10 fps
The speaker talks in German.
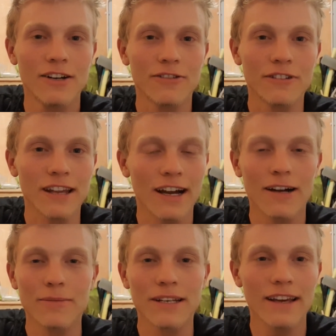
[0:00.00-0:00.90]
Und
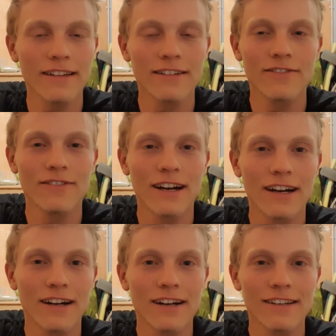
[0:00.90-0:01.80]
ja, mit Essen
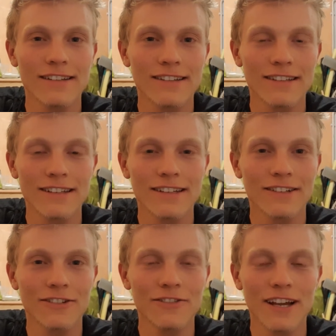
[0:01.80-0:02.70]
war alles
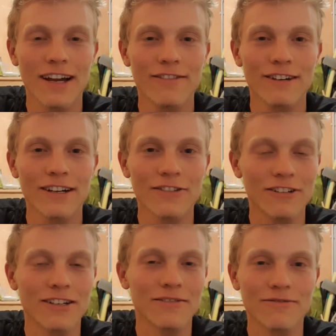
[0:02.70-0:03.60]
äh, irgendwie einfacher
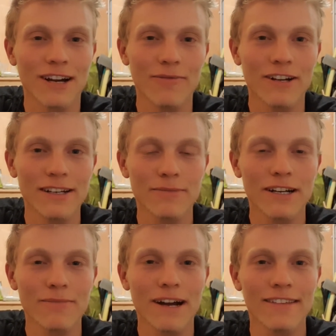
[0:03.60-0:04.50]
oder haben wir halt immer
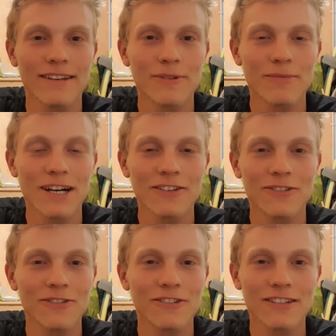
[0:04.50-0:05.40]
gemeinsam gemacht
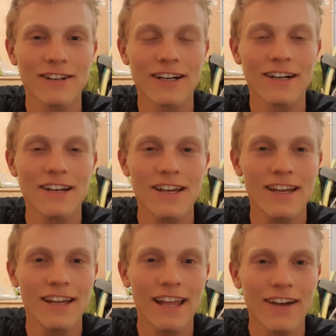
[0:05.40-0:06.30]
und so. Und es war,
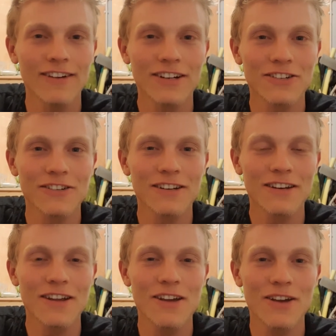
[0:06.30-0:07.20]
ja, war schon
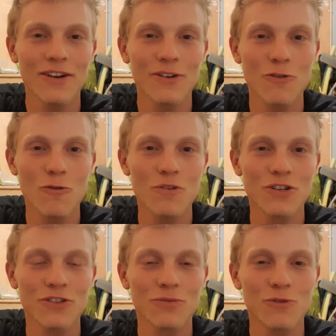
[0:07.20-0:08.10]
ein
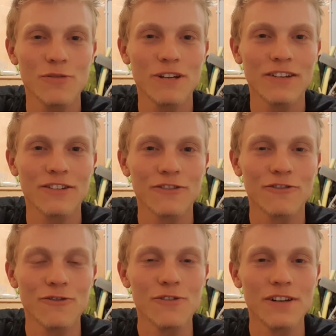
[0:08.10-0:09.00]
komisches, mulmiges
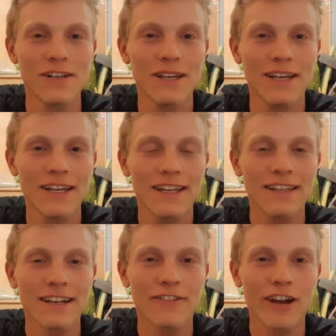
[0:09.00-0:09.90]
Gefühl,
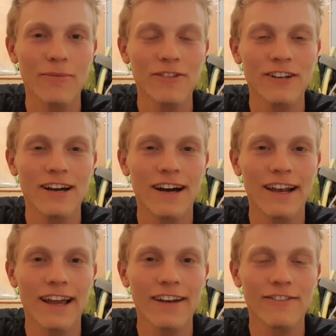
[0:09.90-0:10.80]
dann auf einmal wieder
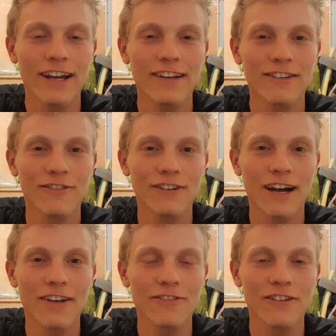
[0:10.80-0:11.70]
alleine
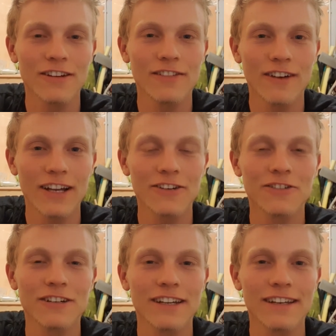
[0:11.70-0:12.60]
weiterzufahren. Und war ich
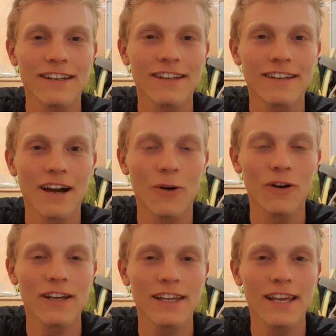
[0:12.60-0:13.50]
doch recht
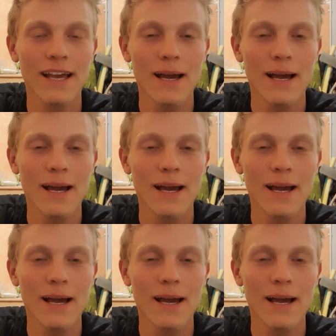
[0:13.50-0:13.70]
traurig.